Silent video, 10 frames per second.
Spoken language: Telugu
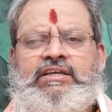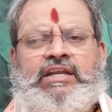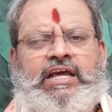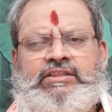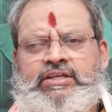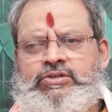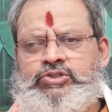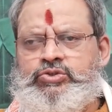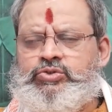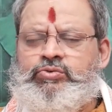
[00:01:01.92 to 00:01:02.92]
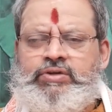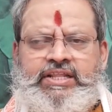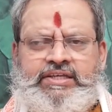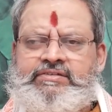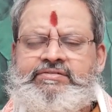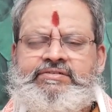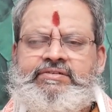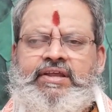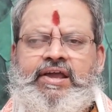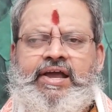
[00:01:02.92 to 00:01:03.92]
ఇలా తెలుస్తూ ఉన్నది
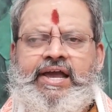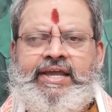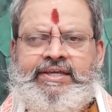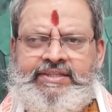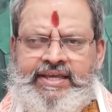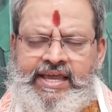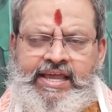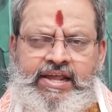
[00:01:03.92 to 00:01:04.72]
అయితే